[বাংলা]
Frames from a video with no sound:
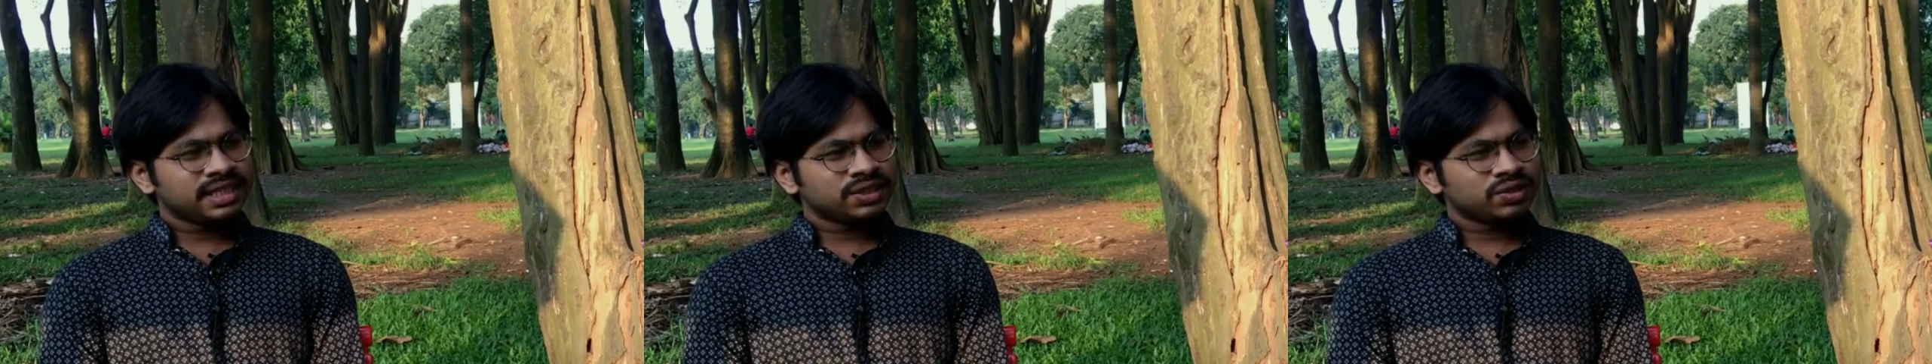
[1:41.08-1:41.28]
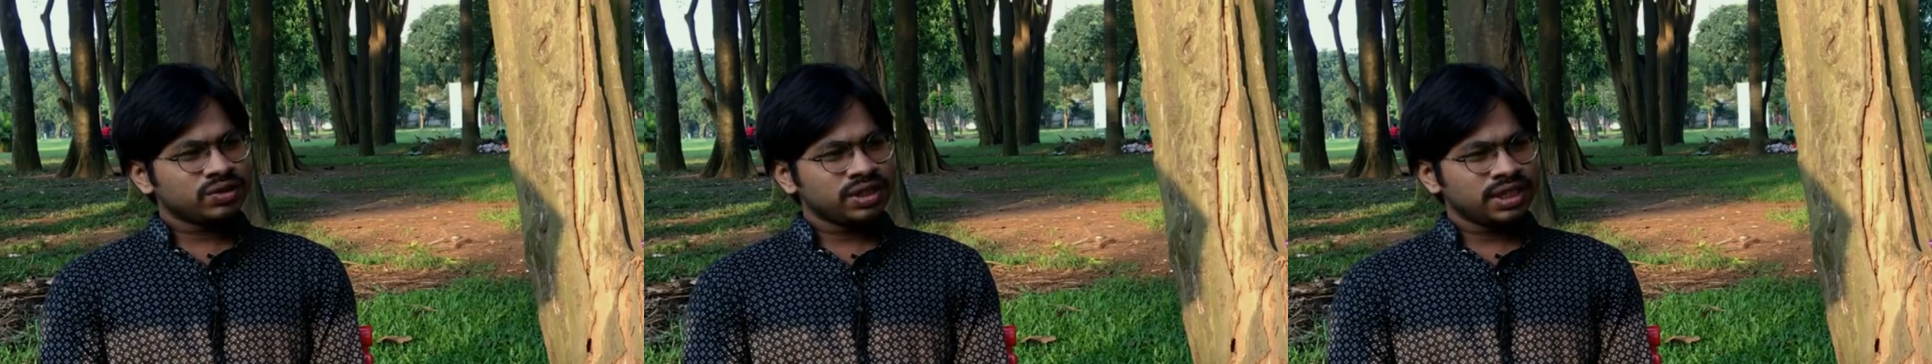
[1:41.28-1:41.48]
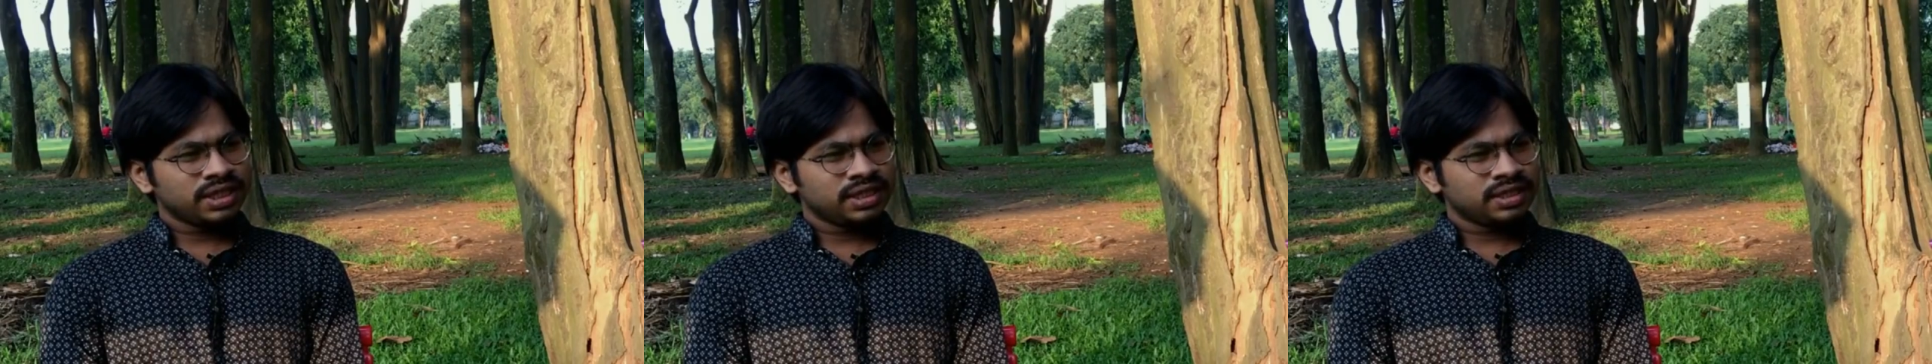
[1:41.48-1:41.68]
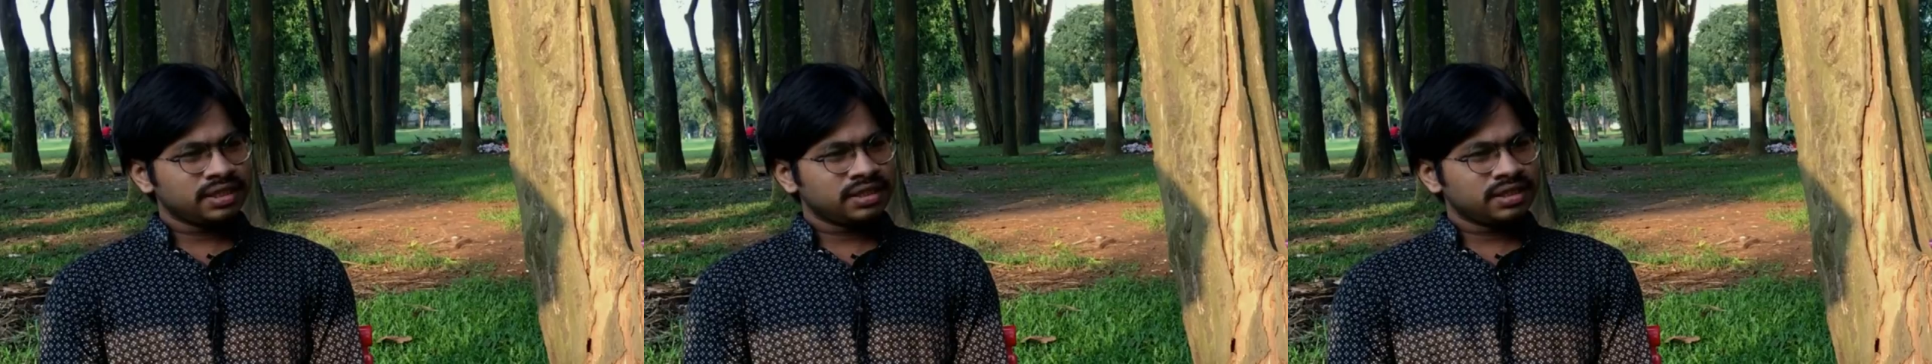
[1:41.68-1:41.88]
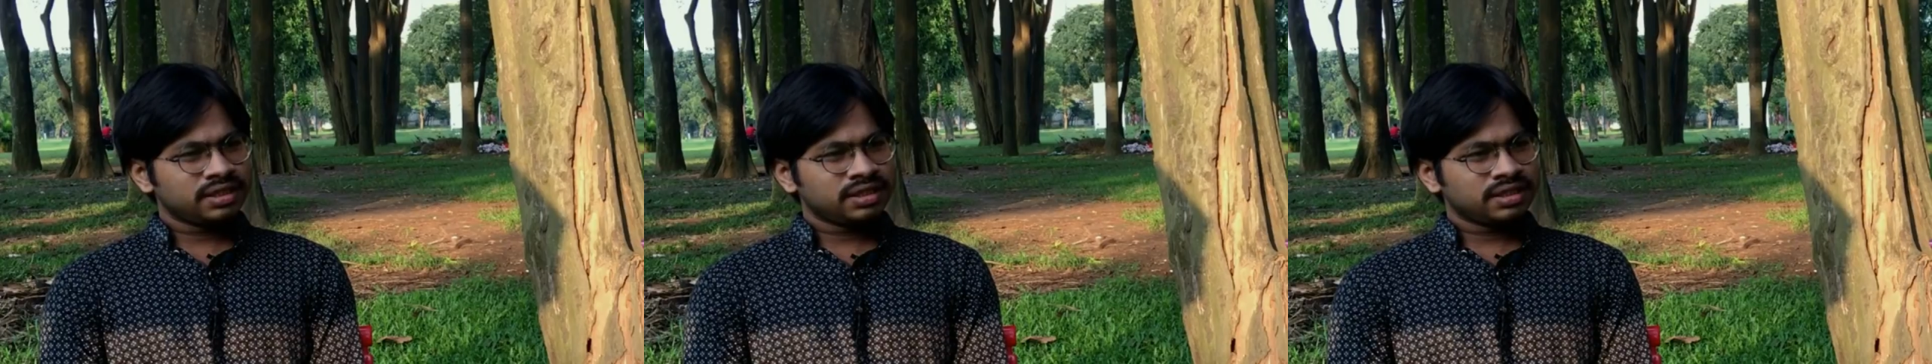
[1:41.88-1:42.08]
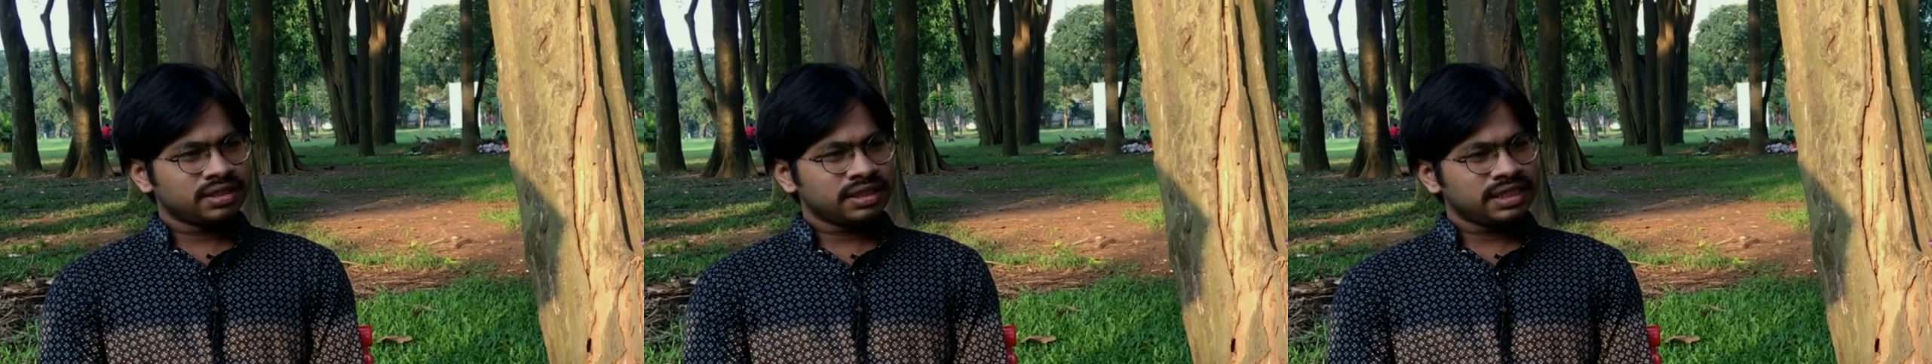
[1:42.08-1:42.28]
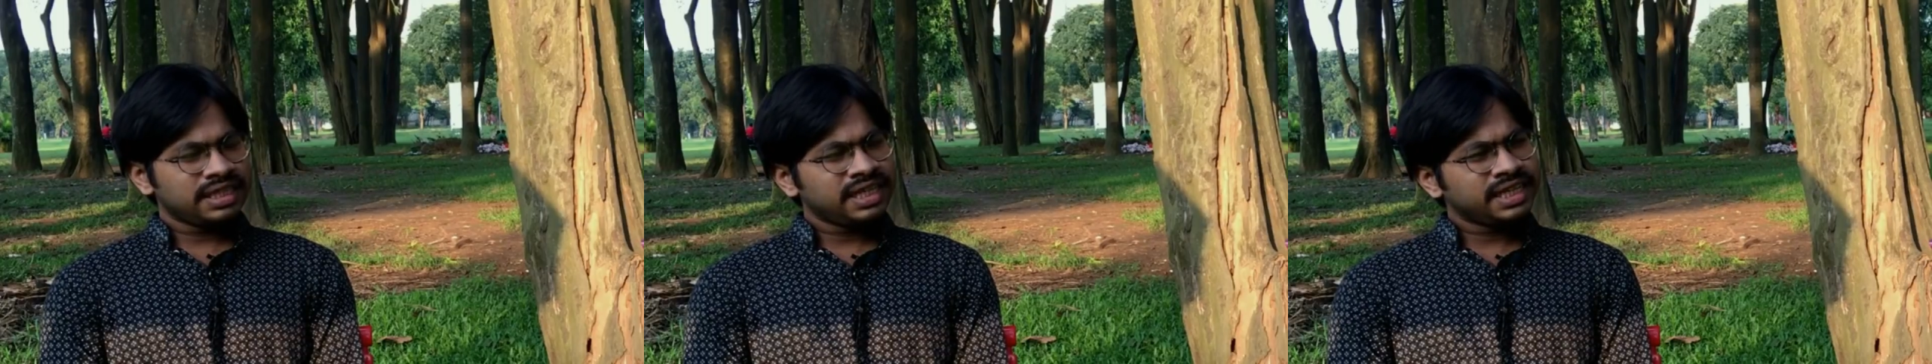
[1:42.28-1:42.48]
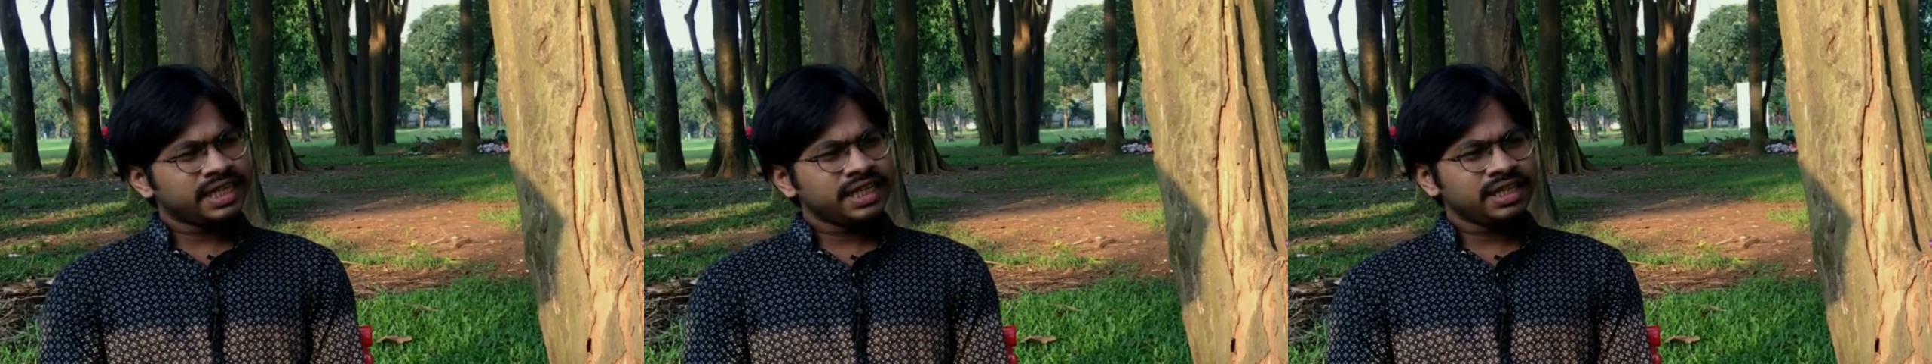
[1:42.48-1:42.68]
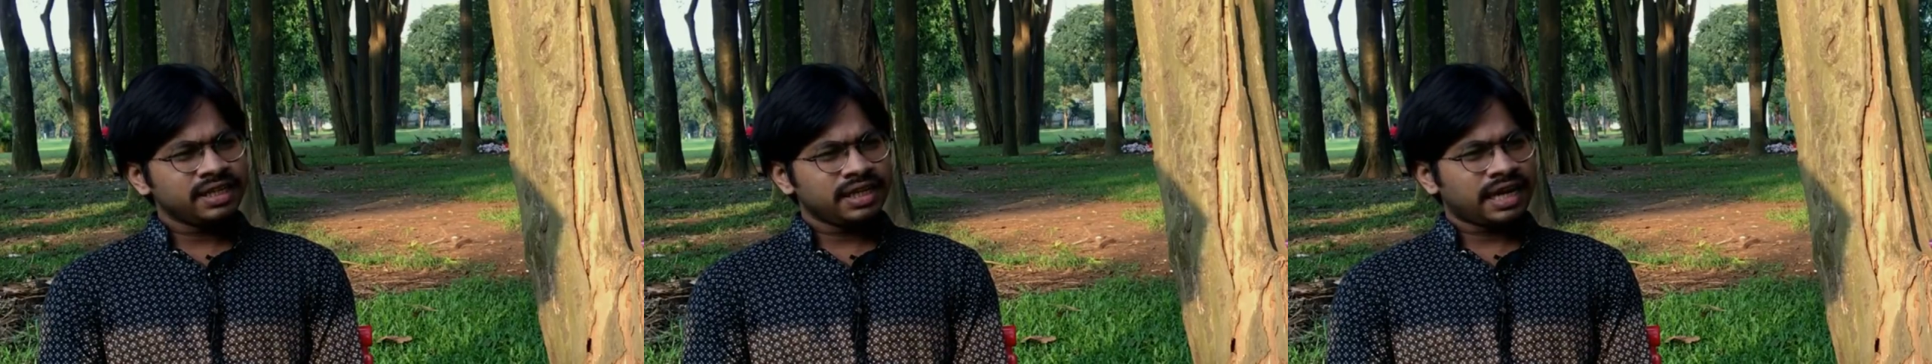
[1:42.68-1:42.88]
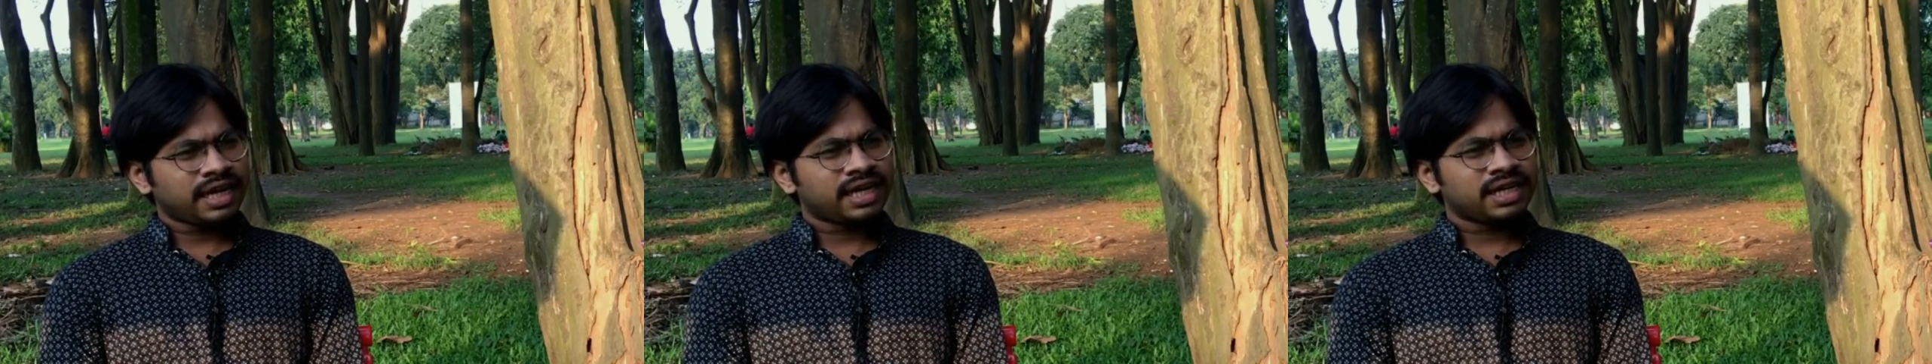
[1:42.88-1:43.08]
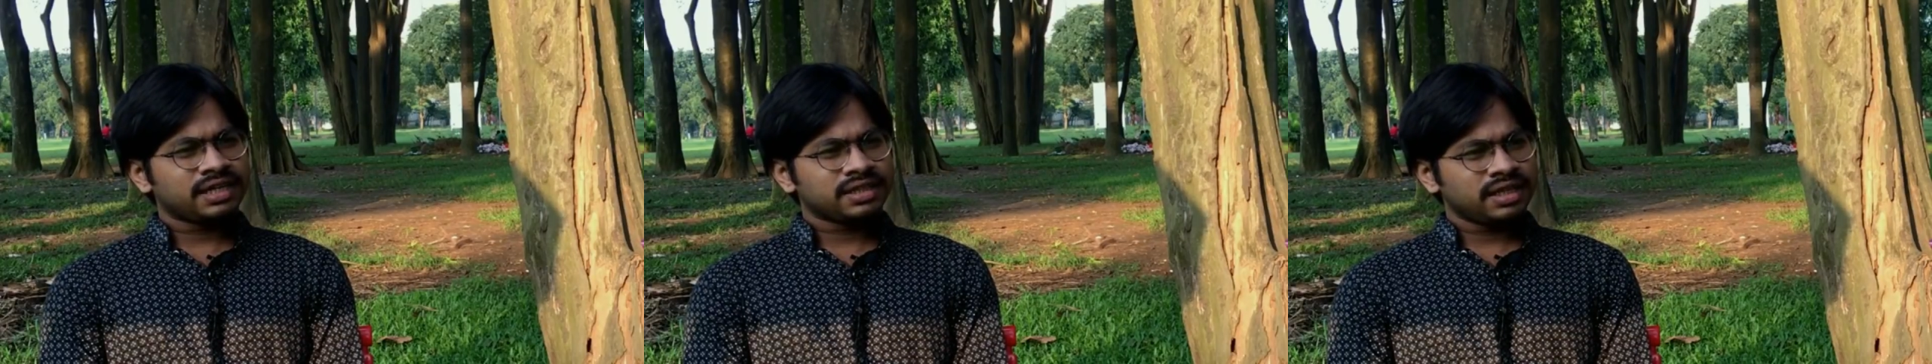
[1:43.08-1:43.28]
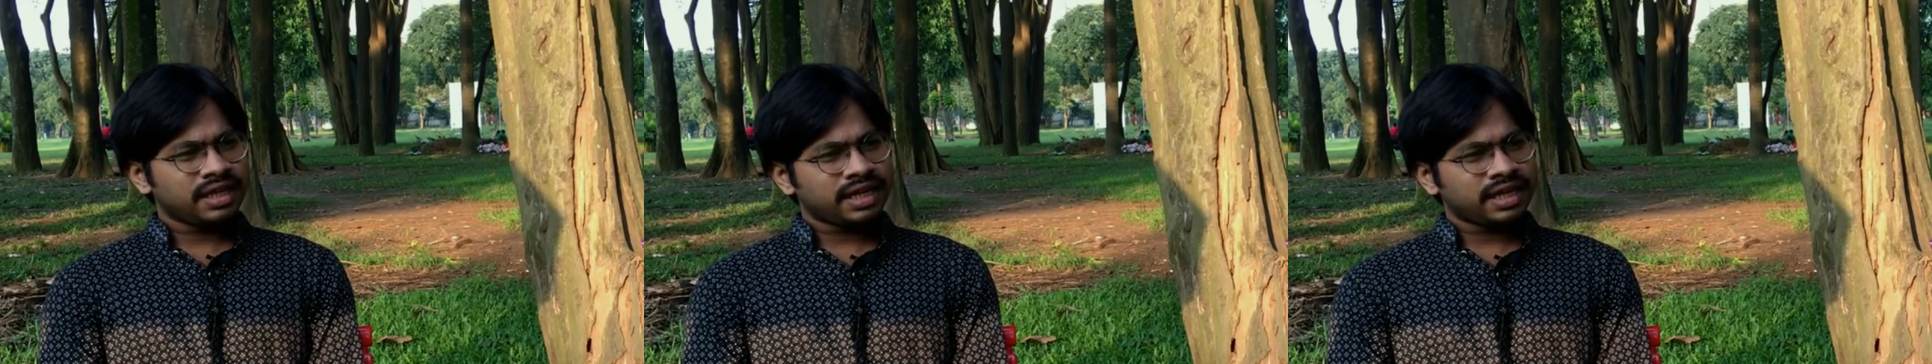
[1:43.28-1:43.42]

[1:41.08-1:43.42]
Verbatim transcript: আসলে লিখি লেখা